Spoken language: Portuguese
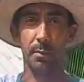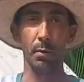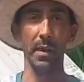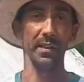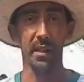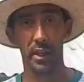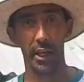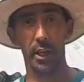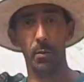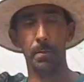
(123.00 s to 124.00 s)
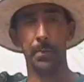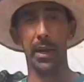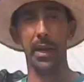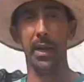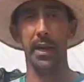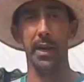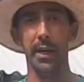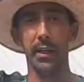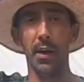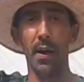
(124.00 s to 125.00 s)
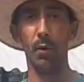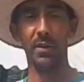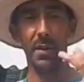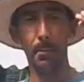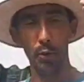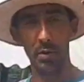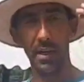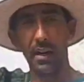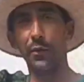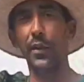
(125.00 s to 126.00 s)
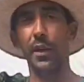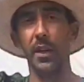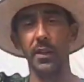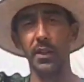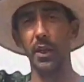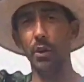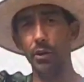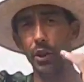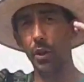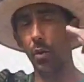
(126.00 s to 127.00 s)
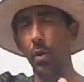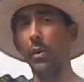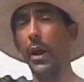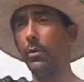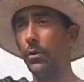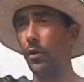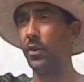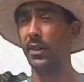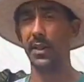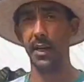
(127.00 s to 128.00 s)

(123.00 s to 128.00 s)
para o mês inteiro. Né? Então é uma coisa muito gratificante. Eu indico a qualquer um de vocês